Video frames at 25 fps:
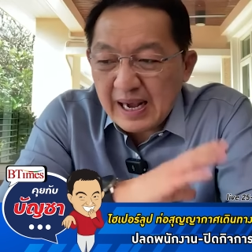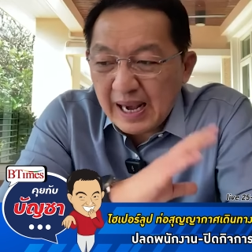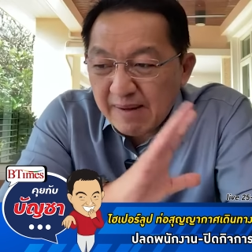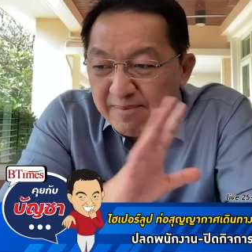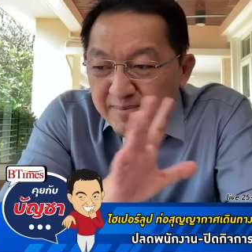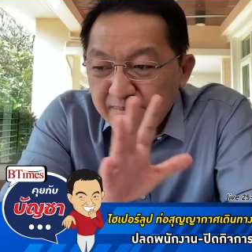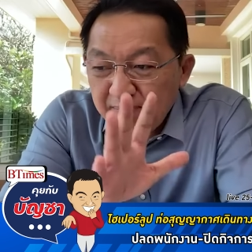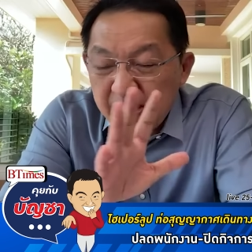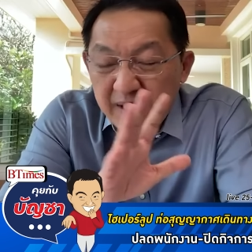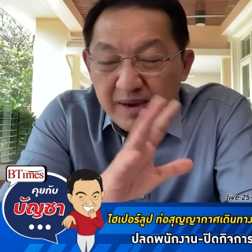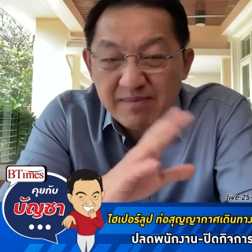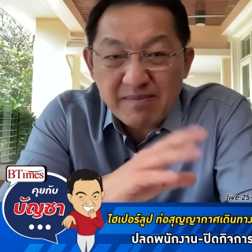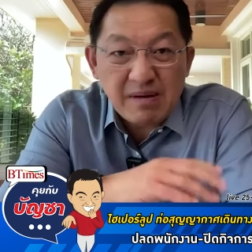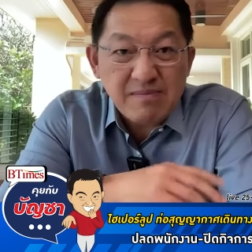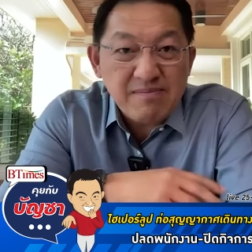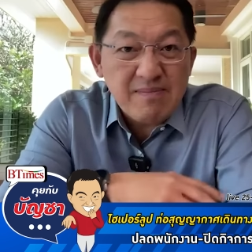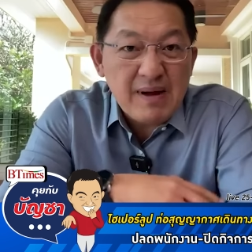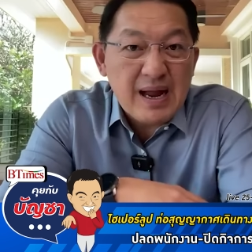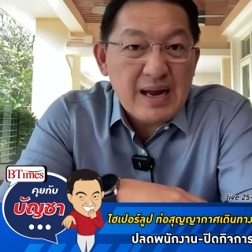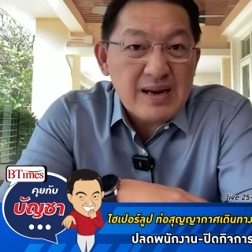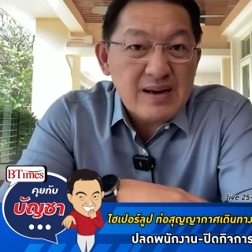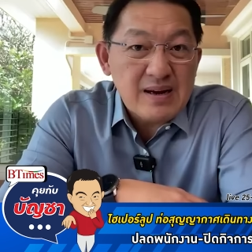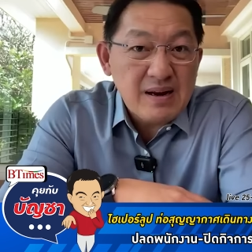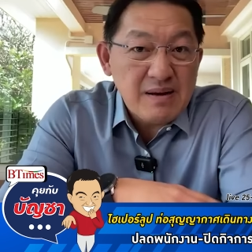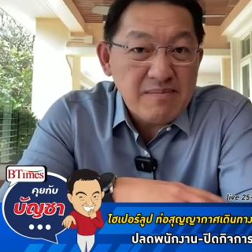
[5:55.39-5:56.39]
ล้ำไปอย่าง
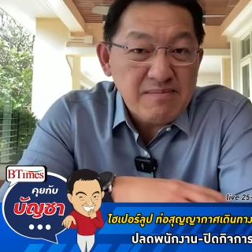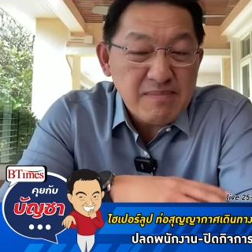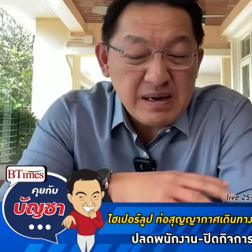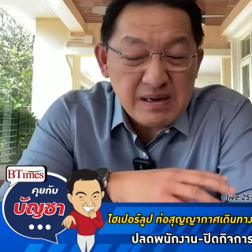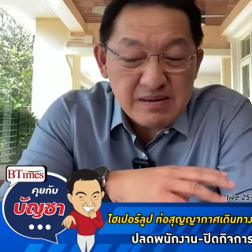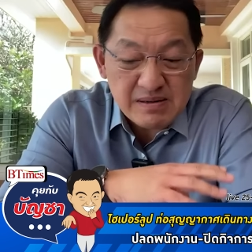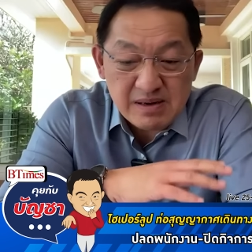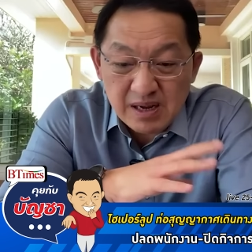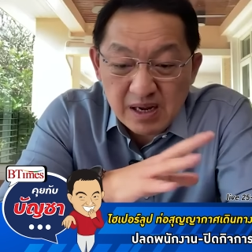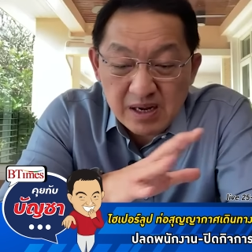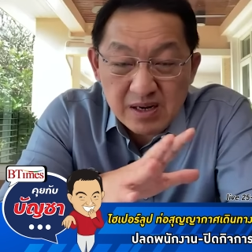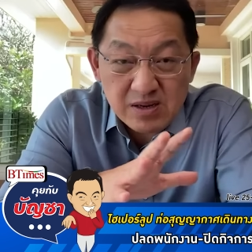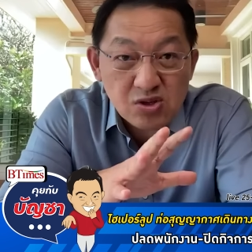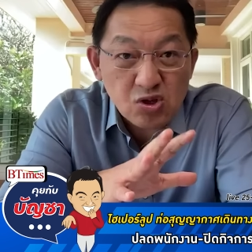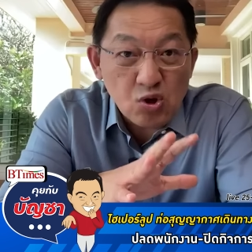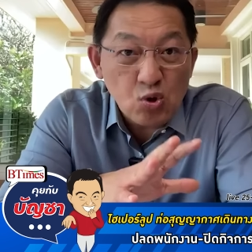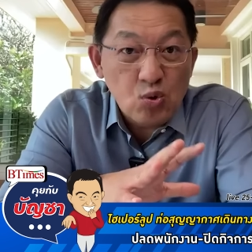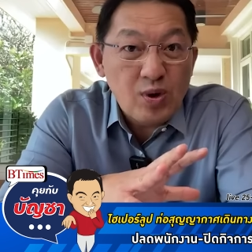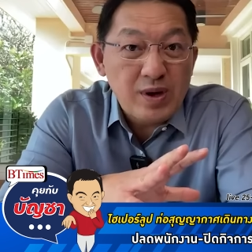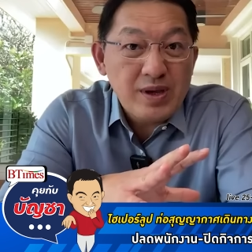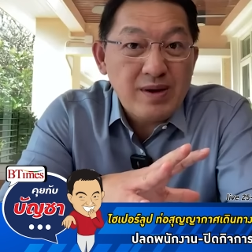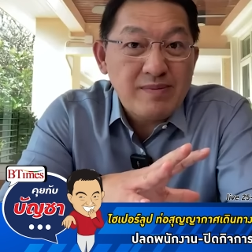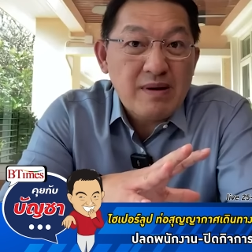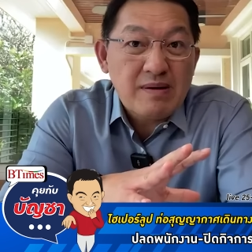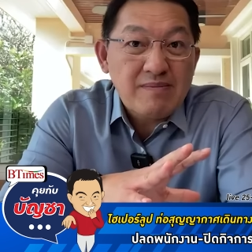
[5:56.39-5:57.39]
มากๆและมันเกิน
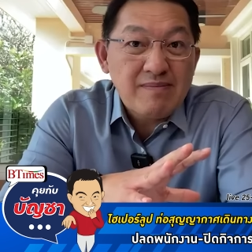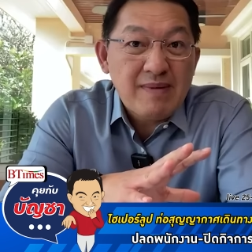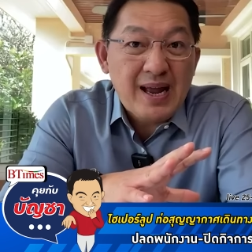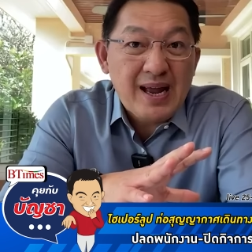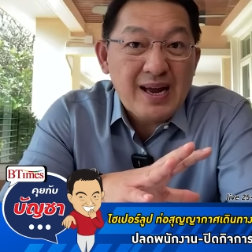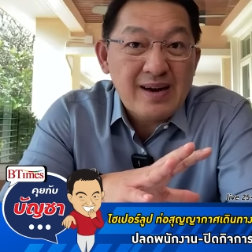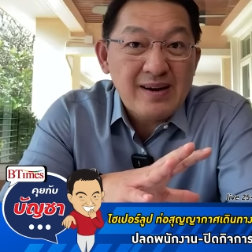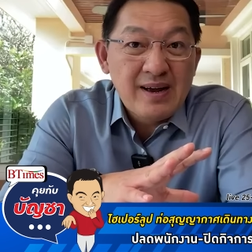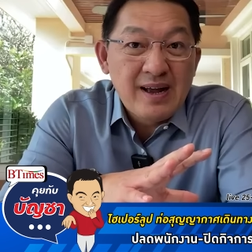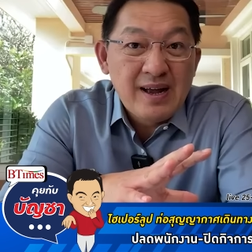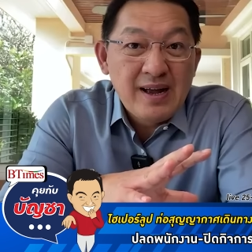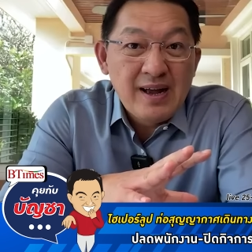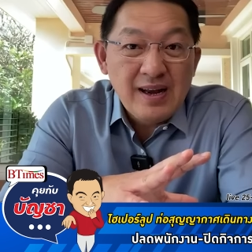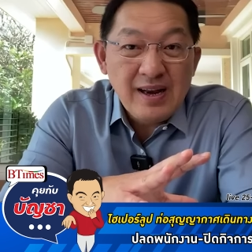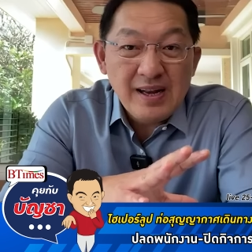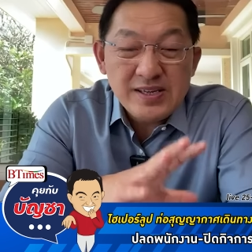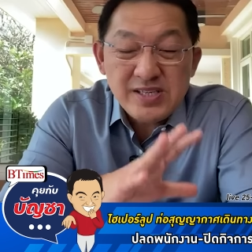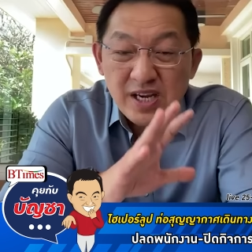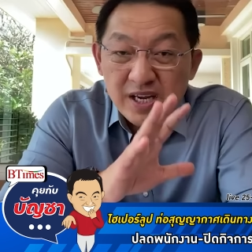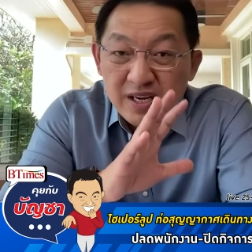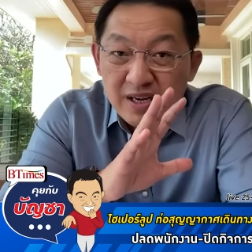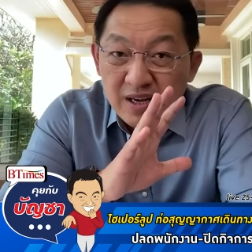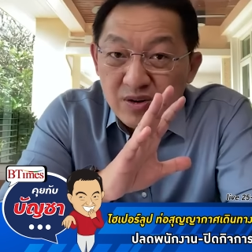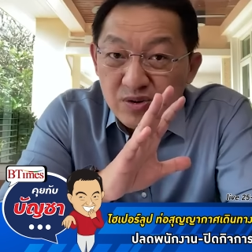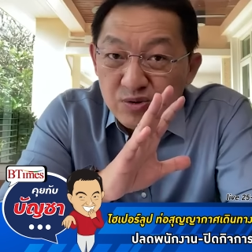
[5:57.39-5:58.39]
ตัวอย่างมากๆและ
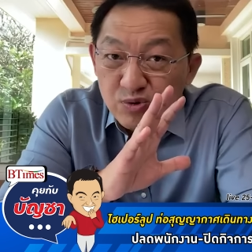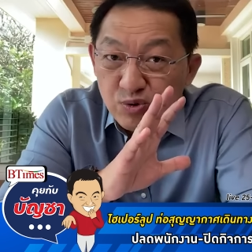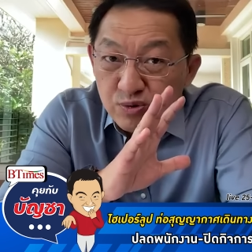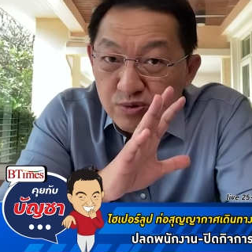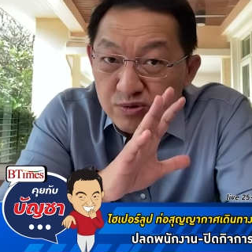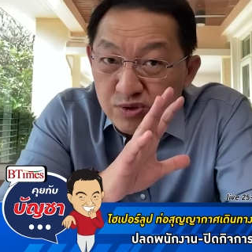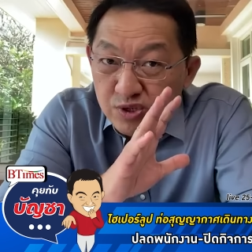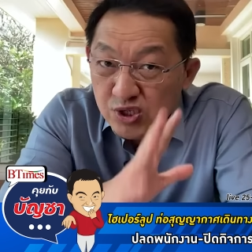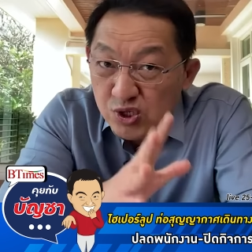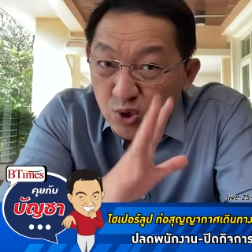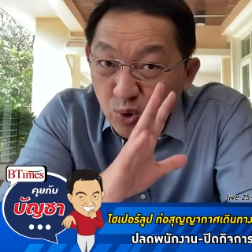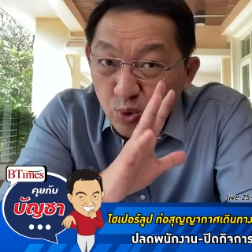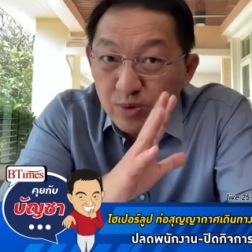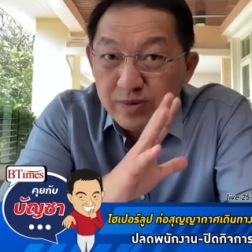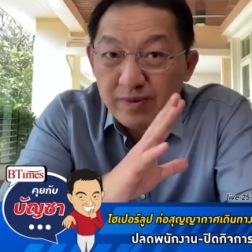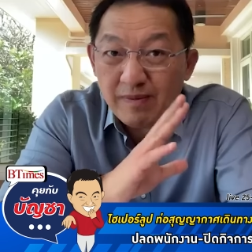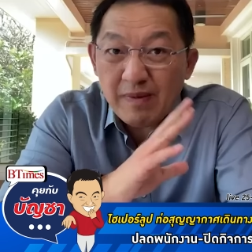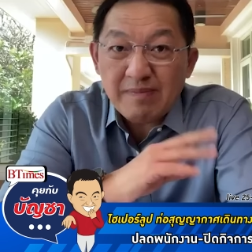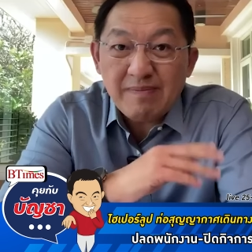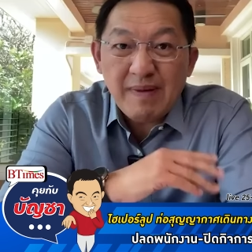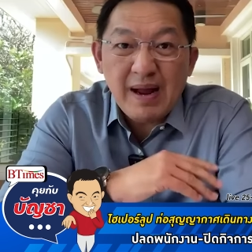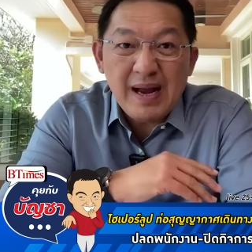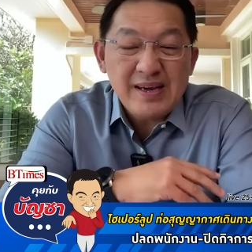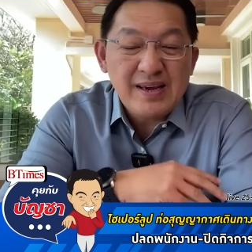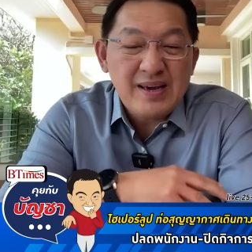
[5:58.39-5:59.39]
ใช้เงินลงทุนสูง
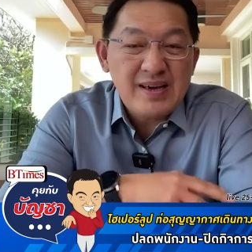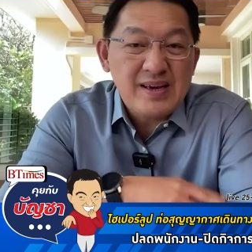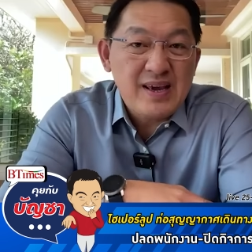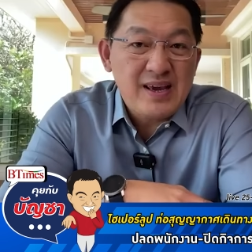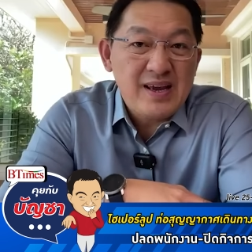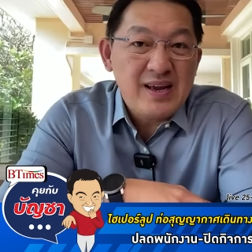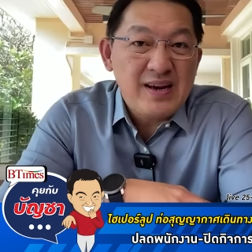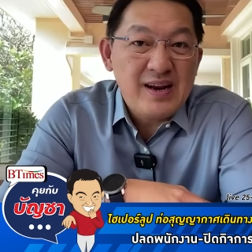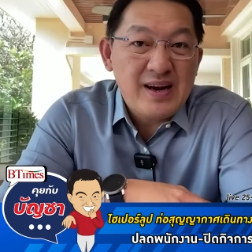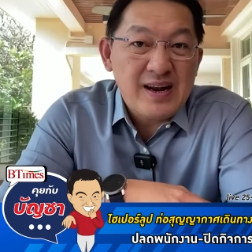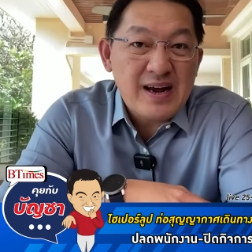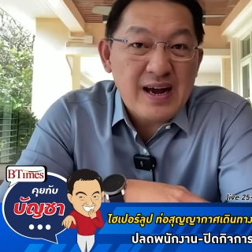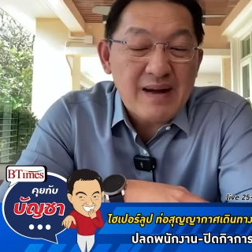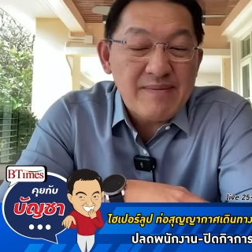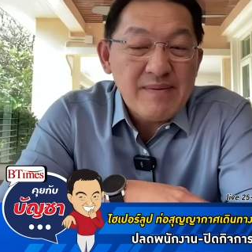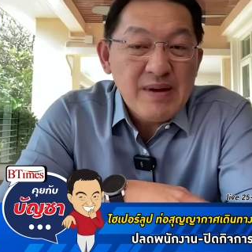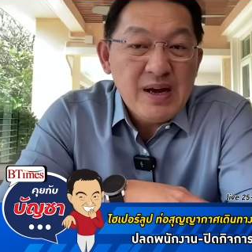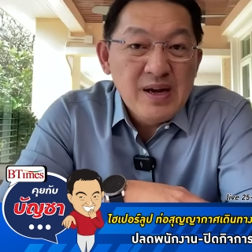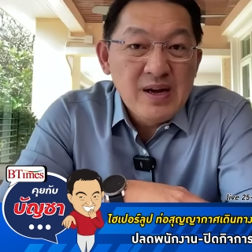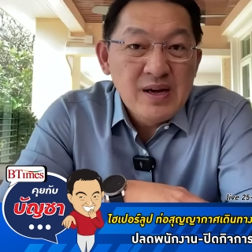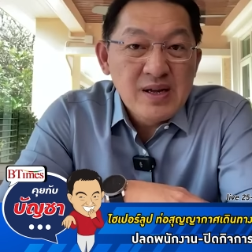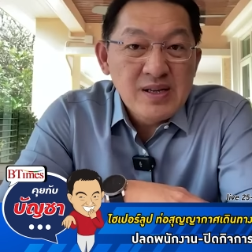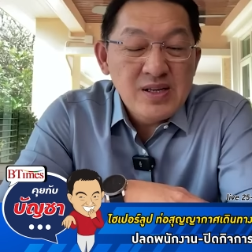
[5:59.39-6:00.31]
มากๆอย่างนี้เนี่ยนะครับ